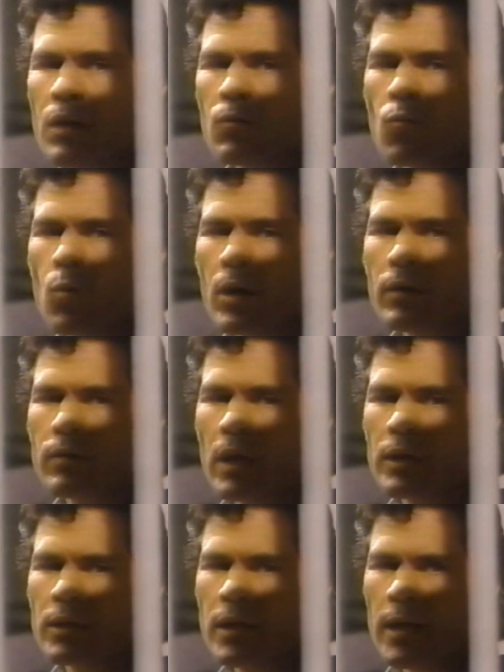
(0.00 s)
pas question de
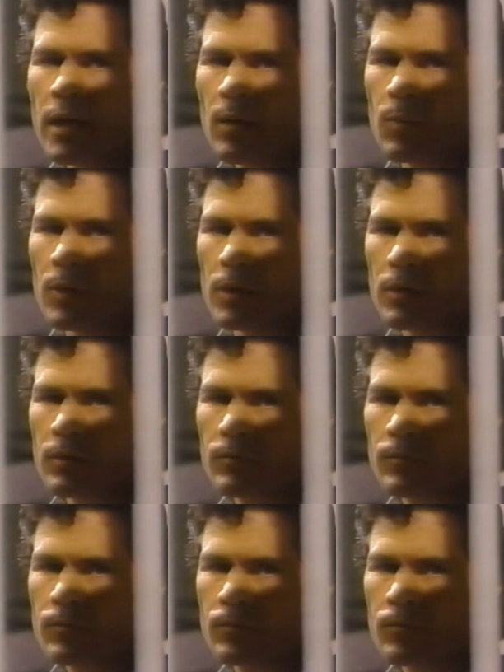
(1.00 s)
me faire évader.